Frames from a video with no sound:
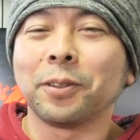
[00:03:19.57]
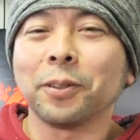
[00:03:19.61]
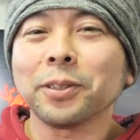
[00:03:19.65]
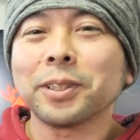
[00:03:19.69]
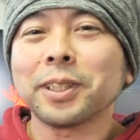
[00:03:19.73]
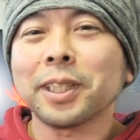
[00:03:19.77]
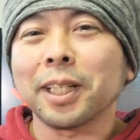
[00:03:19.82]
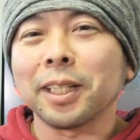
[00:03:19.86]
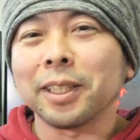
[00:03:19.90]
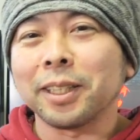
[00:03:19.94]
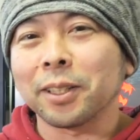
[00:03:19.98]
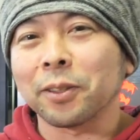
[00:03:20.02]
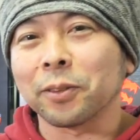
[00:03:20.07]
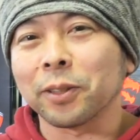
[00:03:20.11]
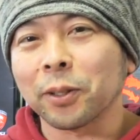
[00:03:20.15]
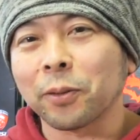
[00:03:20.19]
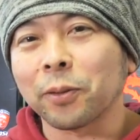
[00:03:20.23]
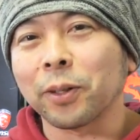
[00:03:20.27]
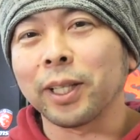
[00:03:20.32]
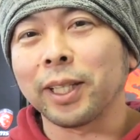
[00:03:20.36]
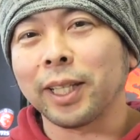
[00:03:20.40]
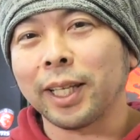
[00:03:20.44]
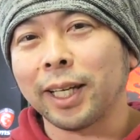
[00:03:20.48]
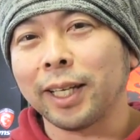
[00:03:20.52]
どうしたらいいんだろう
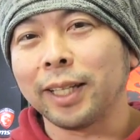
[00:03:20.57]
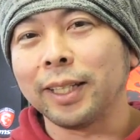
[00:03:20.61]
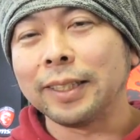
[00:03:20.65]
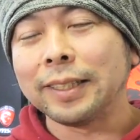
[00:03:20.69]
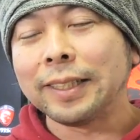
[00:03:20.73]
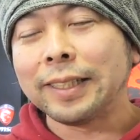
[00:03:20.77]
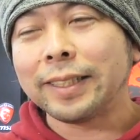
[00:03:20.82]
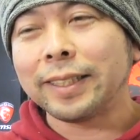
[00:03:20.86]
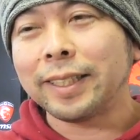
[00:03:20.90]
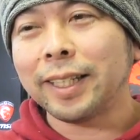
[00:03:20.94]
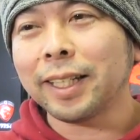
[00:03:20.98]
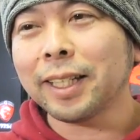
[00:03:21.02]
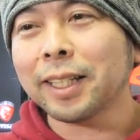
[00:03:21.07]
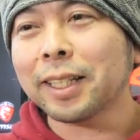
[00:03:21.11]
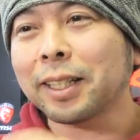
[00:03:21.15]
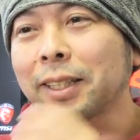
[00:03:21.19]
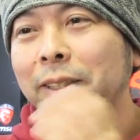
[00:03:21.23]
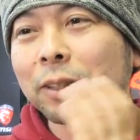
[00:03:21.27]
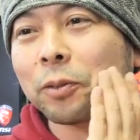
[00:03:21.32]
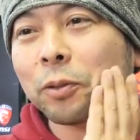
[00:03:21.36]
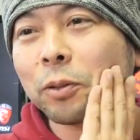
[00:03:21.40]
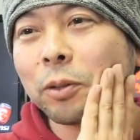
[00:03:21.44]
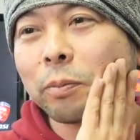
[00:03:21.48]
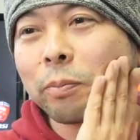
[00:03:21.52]
ね、これね。誰
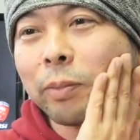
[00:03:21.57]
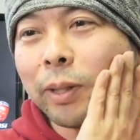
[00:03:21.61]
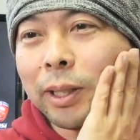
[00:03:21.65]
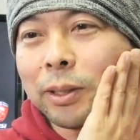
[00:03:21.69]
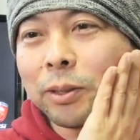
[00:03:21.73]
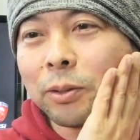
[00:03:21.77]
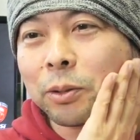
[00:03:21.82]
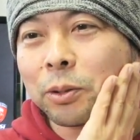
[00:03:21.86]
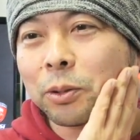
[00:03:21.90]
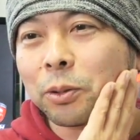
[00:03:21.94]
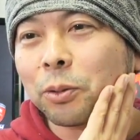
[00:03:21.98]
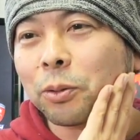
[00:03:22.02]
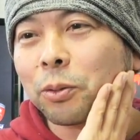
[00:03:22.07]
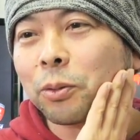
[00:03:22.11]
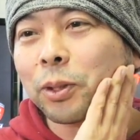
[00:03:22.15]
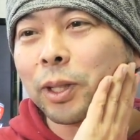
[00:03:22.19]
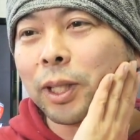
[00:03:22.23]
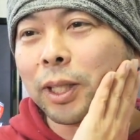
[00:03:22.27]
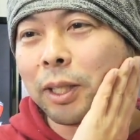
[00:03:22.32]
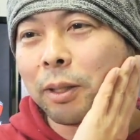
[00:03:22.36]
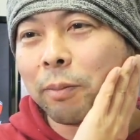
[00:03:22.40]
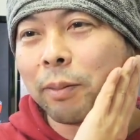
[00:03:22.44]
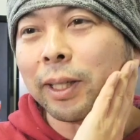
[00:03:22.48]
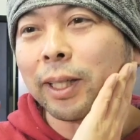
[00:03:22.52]
かにこのページを譲渡
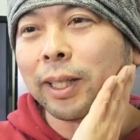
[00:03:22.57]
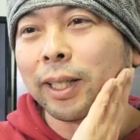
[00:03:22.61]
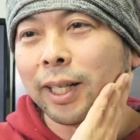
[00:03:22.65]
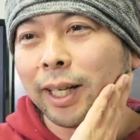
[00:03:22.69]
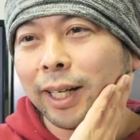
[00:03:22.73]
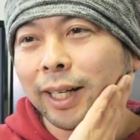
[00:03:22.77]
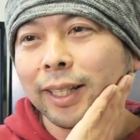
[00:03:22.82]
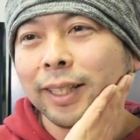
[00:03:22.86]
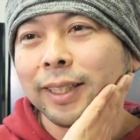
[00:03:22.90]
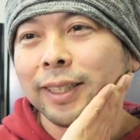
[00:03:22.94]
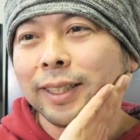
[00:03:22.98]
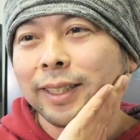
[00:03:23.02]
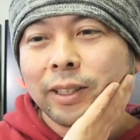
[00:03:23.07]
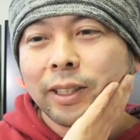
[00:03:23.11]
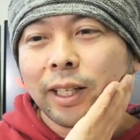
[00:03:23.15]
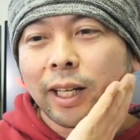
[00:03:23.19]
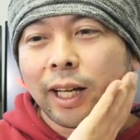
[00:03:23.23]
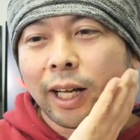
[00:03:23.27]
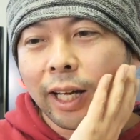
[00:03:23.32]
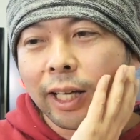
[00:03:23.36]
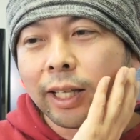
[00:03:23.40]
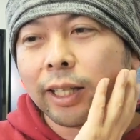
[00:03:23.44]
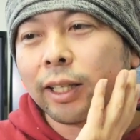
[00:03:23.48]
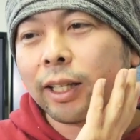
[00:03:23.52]
できればいいんか。
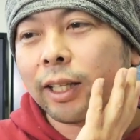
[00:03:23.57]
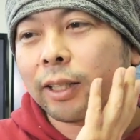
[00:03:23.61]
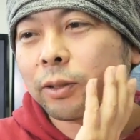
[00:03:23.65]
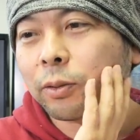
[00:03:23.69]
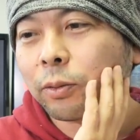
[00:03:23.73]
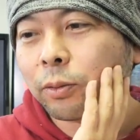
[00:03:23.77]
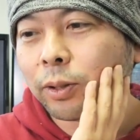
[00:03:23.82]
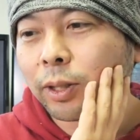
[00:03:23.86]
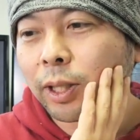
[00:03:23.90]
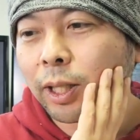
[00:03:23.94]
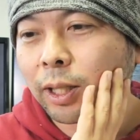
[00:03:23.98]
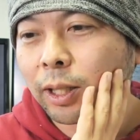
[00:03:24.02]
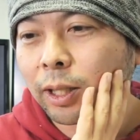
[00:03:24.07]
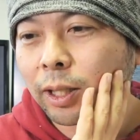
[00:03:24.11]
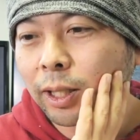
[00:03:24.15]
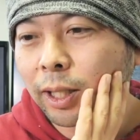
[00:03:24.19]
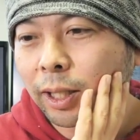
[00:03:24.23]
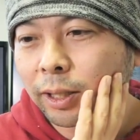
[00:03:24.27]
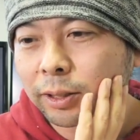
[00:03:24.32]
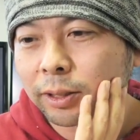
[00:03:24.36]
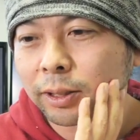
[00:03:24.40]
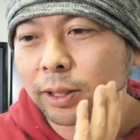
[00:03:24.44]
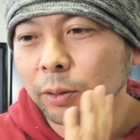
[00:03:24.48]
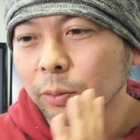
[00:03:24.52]
はい、えそんな
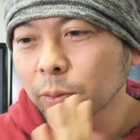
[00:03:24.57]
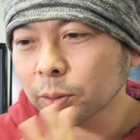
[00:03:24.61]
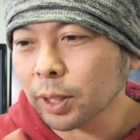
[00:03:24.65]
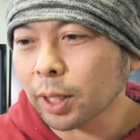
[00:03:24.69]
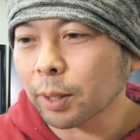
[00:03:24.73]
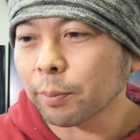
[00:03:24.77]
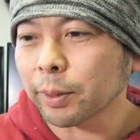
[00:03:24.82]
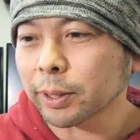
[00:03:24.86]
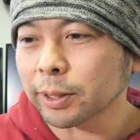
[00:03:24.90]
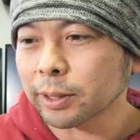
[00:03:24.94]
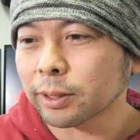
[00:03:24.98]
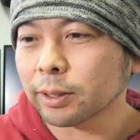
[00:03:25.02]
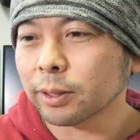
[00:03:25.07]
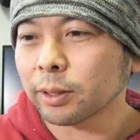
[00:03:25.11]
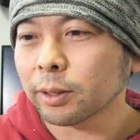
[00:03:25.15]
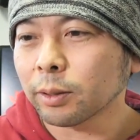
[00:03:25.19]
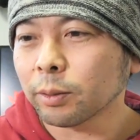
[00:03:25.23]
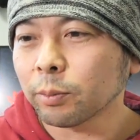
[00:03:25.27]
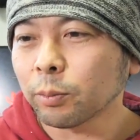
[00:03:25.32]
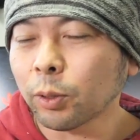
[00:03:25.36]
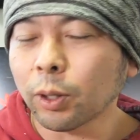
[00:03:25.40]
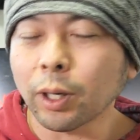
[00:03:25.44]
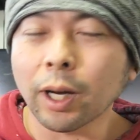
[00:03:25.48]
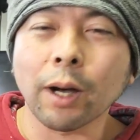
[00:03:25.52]
感じでございます。
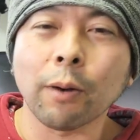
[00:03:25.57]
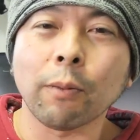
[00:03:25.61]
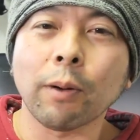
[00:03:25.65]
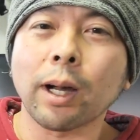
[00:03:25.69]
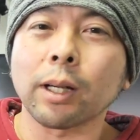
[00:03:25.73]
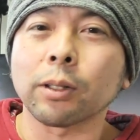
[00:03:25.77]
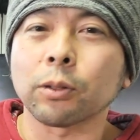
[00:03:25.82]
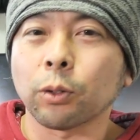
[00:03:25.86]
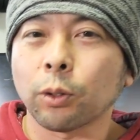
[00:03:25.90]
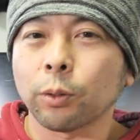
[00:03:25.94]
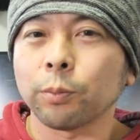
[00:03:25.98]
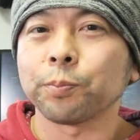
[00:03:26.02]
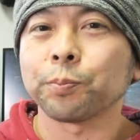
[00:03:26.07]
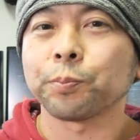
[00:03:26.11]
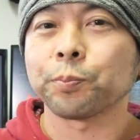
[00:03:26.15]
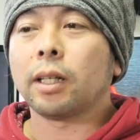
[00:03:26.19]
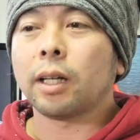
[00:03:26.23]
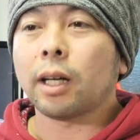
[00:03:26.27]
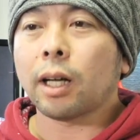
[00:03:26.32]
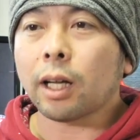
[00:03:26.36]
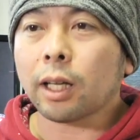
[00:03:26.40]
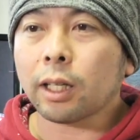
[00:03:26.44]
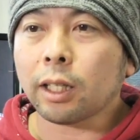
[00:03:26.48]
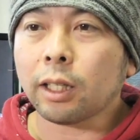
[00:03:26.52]
モンハンワール
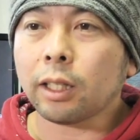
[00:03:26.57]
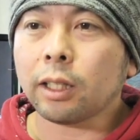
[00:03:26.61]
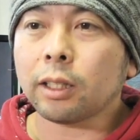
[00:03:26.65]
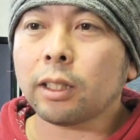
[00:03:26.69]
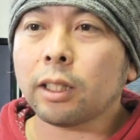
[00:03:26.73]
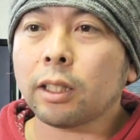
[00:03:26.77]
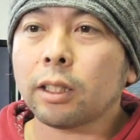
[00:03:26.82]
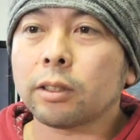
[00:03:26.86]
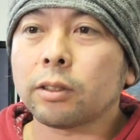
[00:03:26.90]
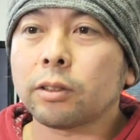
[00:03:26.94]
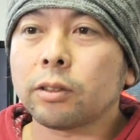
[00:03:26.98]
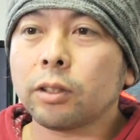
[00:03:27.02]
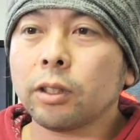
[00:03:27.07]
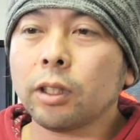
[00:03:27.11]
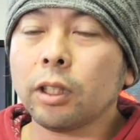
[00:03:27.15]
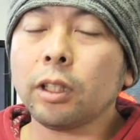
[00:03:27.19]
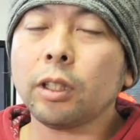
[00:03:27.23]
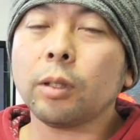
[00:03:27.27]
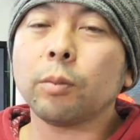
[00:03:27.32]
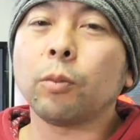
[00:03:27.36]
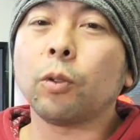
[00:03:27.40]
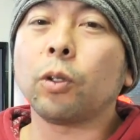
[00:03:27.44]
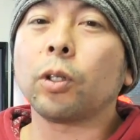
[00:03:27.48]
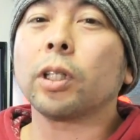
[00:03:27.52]
ド。はい。で、
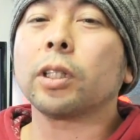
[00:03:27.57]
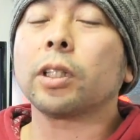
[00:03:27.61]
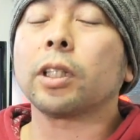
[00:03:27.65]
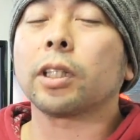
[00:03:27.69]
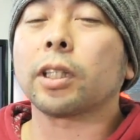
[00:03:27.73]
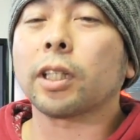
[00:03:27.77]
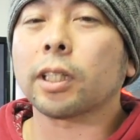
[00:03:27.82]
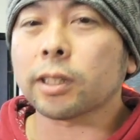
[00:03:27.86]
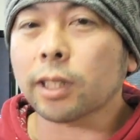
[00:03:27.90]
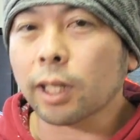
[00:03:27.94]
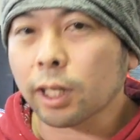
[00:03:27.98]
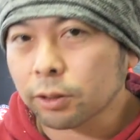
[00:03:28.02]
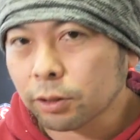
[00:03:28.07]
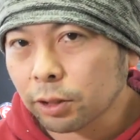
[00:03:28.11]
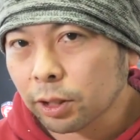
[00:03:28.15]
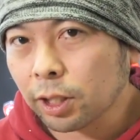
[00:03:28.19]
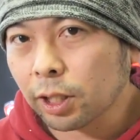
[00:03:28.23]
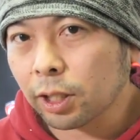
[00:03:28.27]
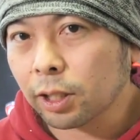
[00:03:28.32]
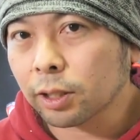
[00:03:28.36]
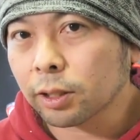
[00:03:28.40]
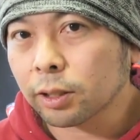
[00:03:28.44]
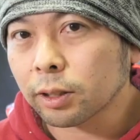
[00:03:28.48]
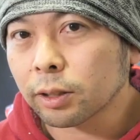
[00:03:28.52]
次に漏れてた作
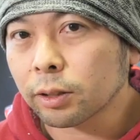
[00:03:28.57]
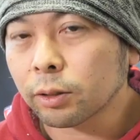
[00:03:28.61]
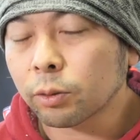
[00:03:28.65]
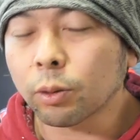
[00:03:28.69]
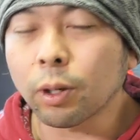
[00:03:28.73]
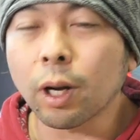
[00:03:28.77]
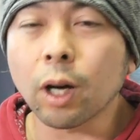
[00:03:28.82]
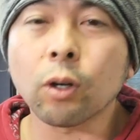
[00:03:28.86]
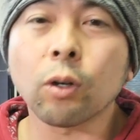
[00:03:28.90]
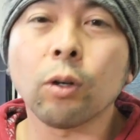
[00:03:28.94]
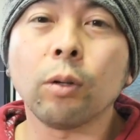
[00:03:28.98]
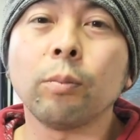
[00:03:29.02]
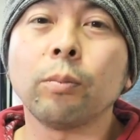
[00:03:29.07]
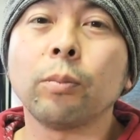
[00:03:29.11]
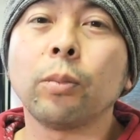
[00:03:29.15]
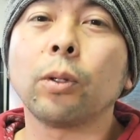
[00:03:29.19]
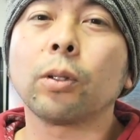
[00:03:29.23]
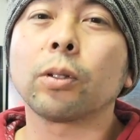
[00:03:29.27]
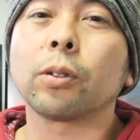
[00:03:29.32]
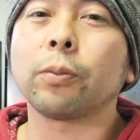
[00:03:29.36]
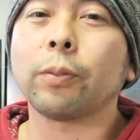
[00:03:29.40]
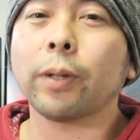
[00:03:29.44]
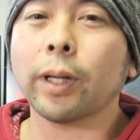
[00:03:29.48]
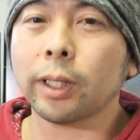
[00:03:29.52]
品、
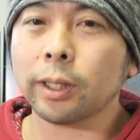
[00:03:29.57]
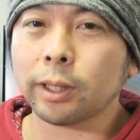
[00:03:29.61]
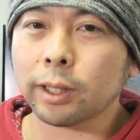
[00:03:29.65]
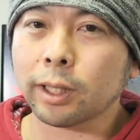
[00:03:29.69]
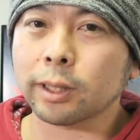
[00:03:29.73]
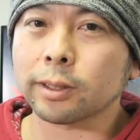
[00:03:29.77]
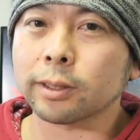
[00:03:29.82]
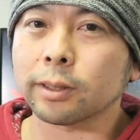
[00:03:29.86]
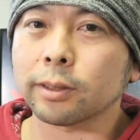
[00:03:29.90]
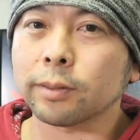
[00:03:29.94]
ドラゴンボールファイター